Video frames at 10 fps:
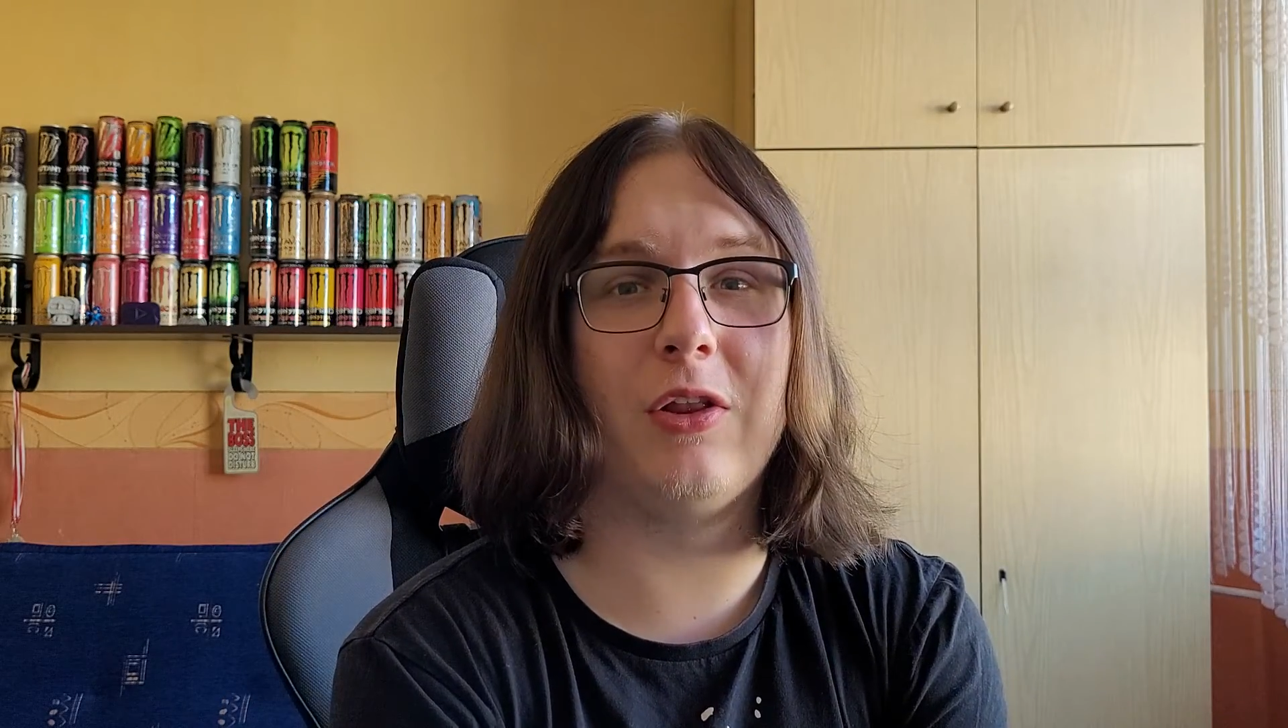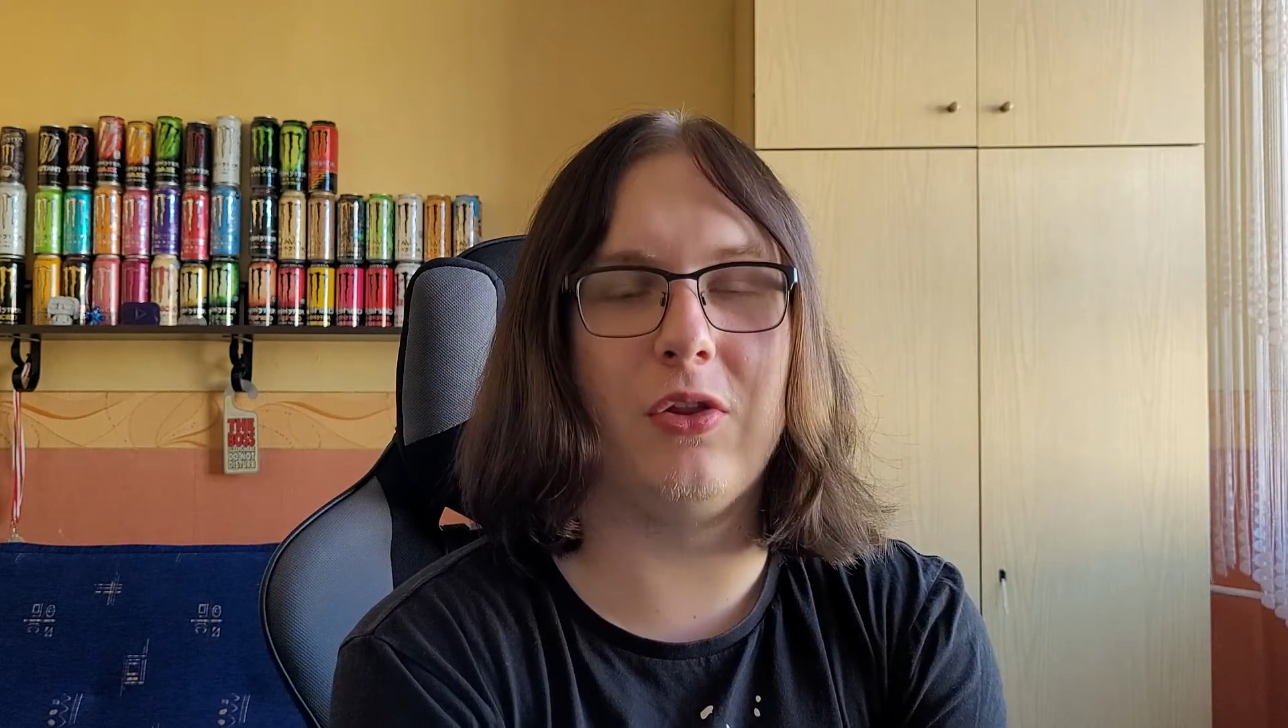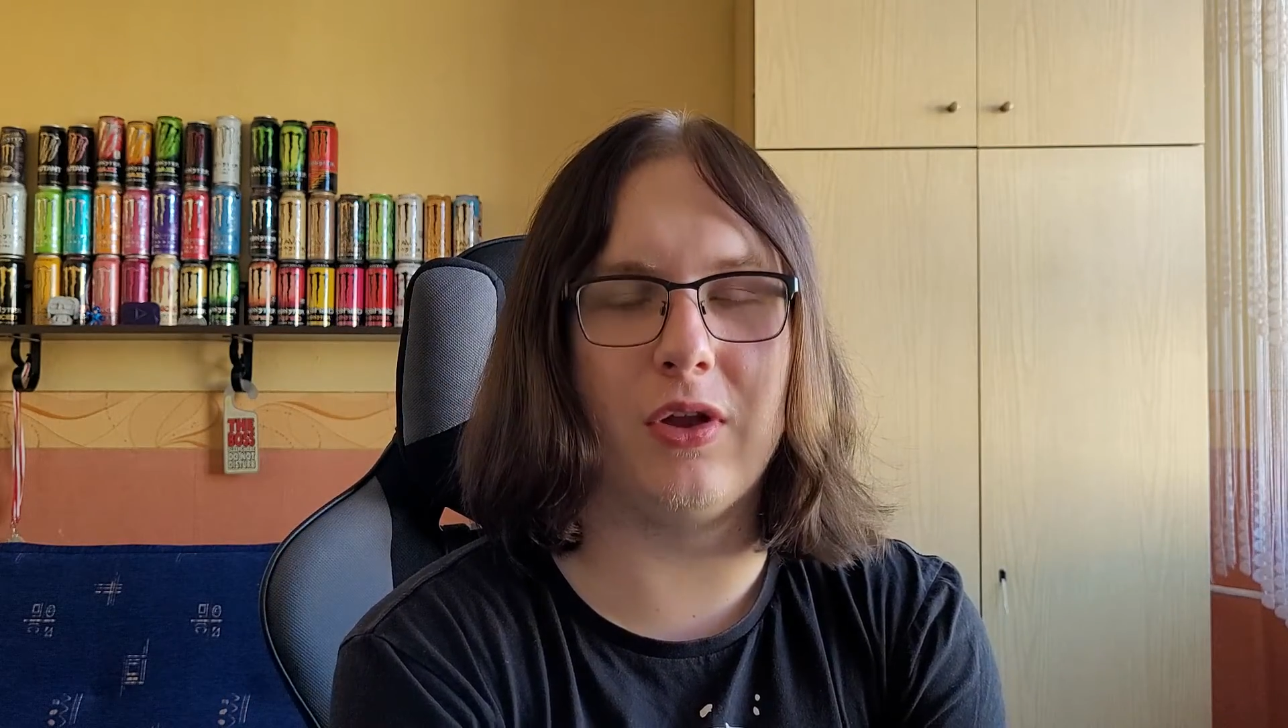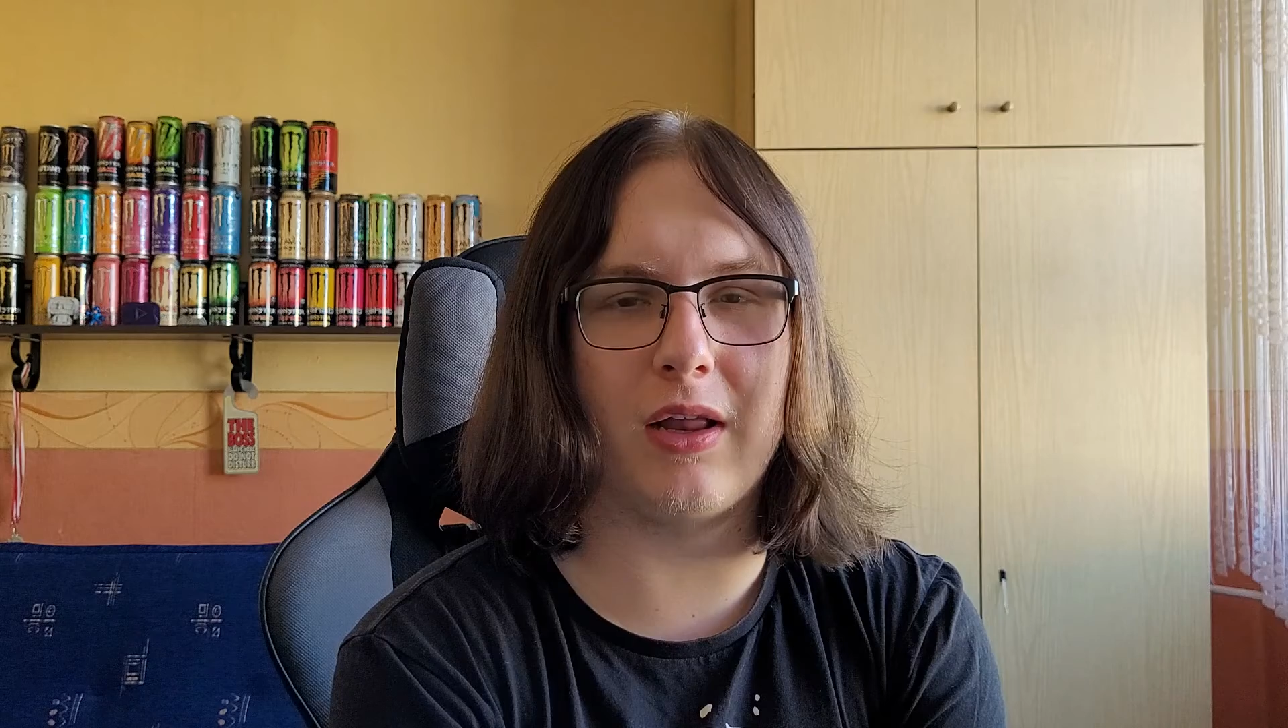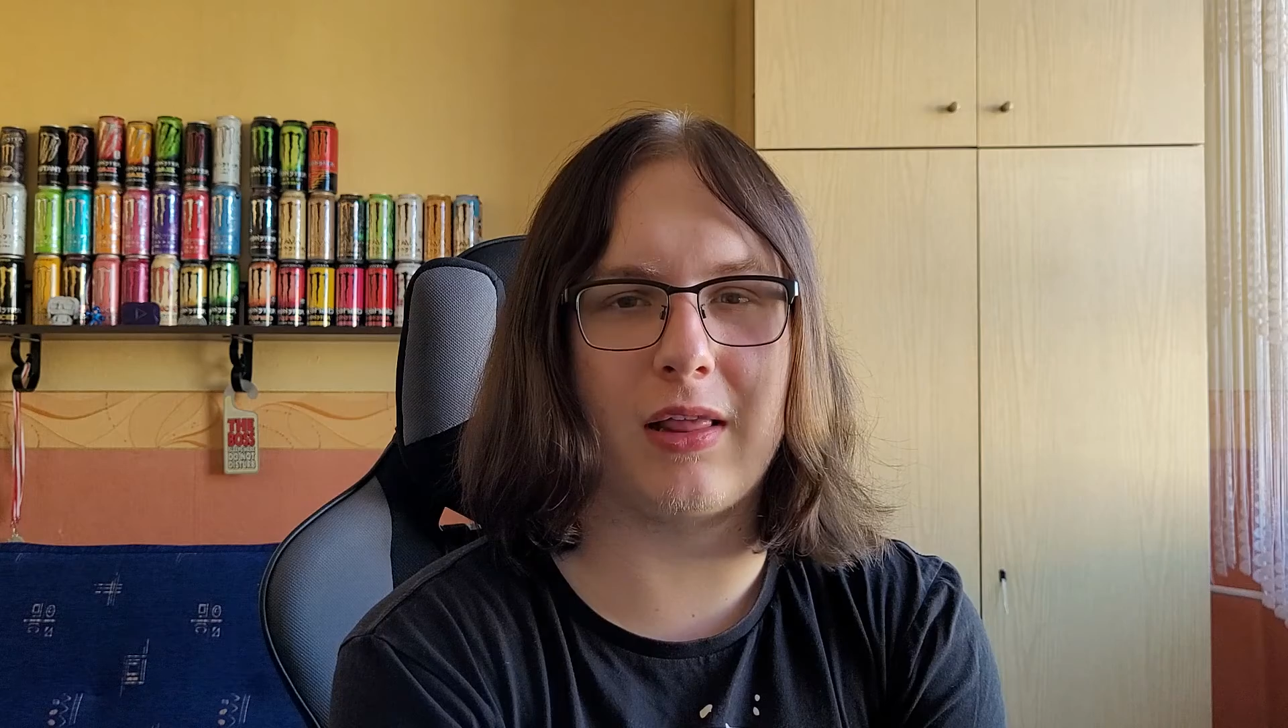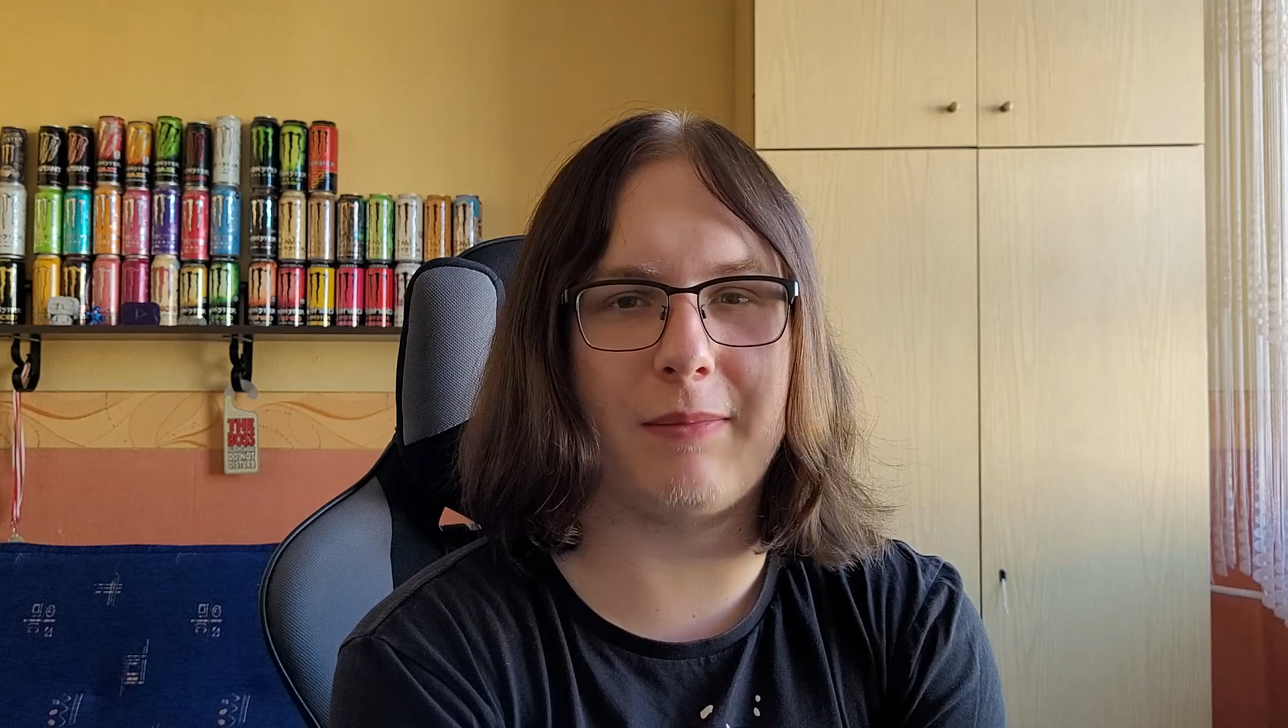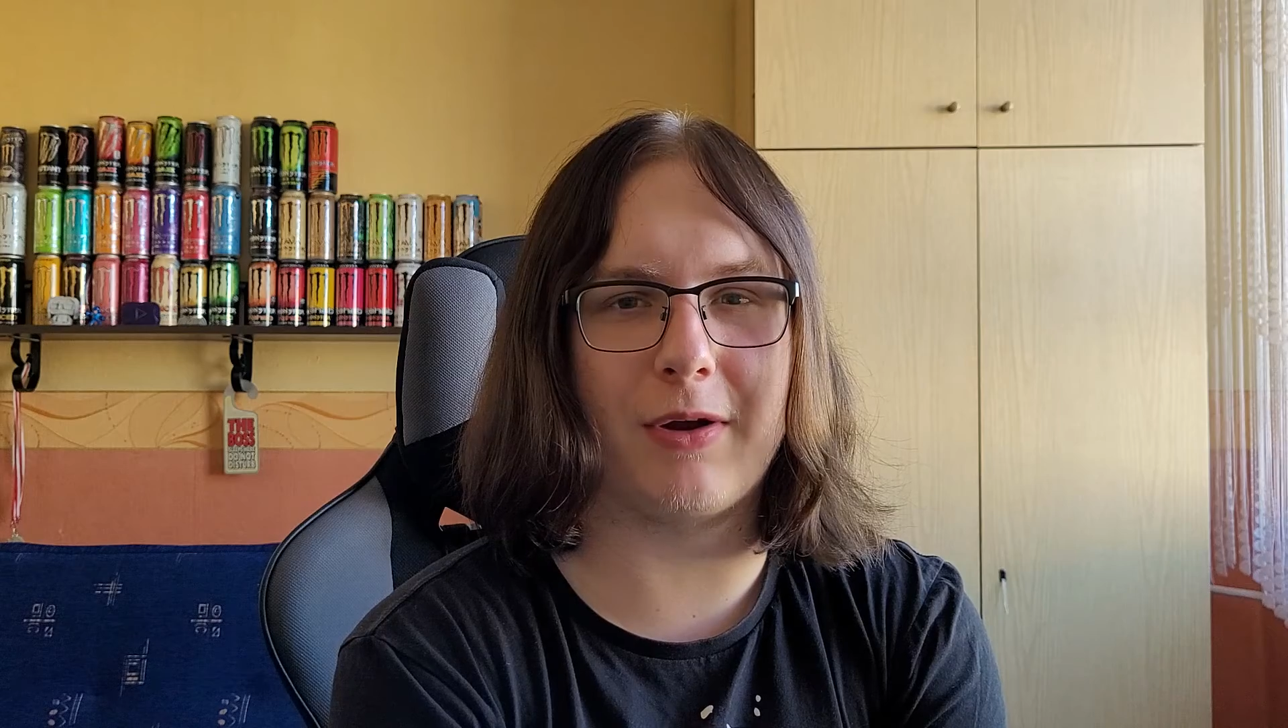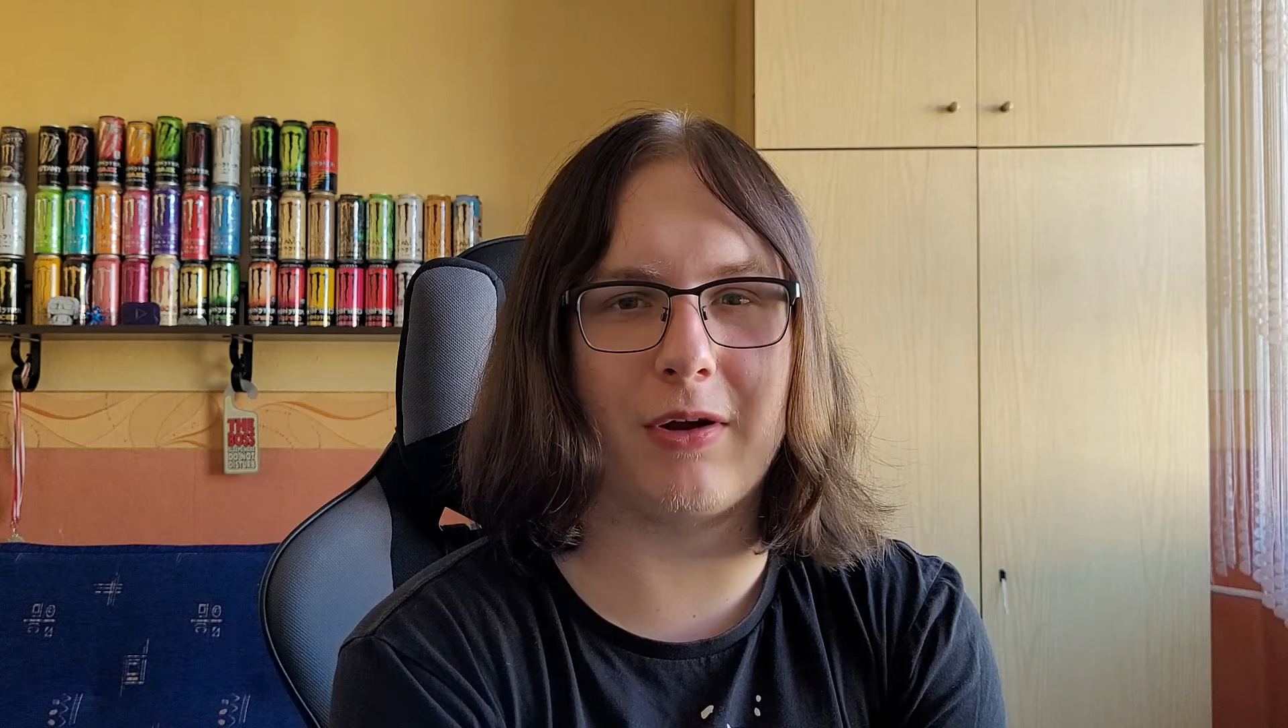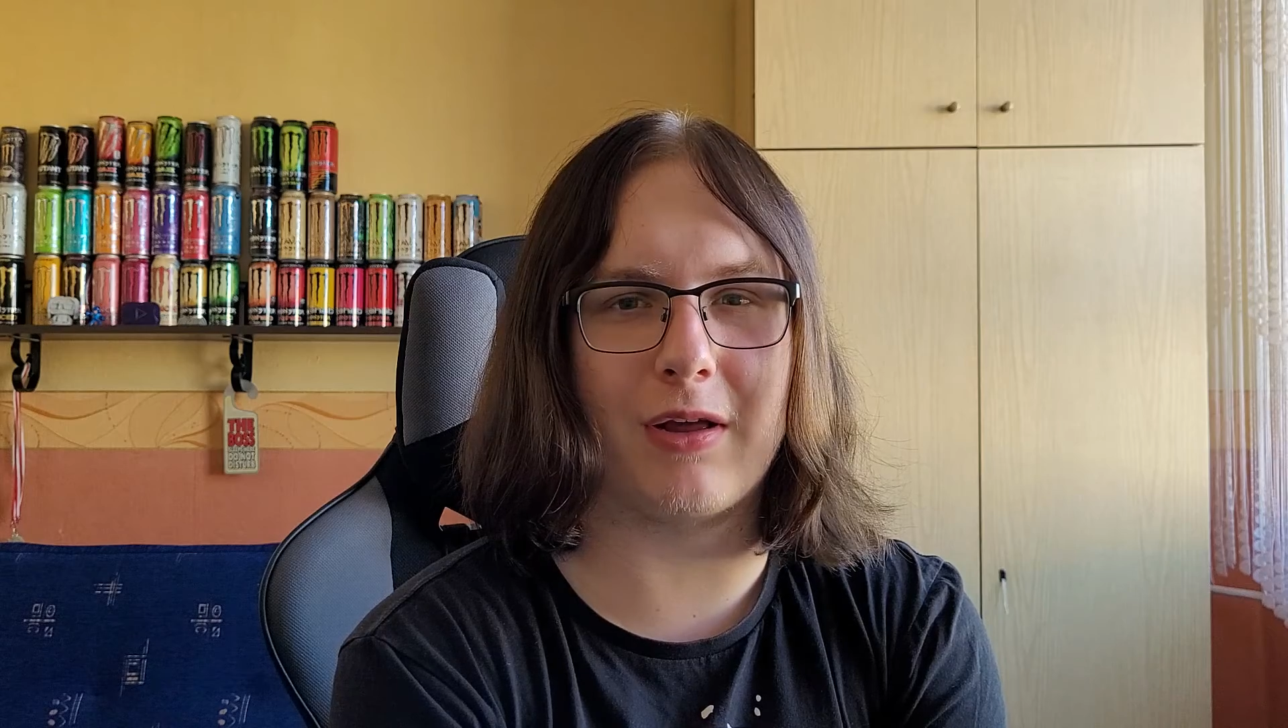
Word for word: do następnego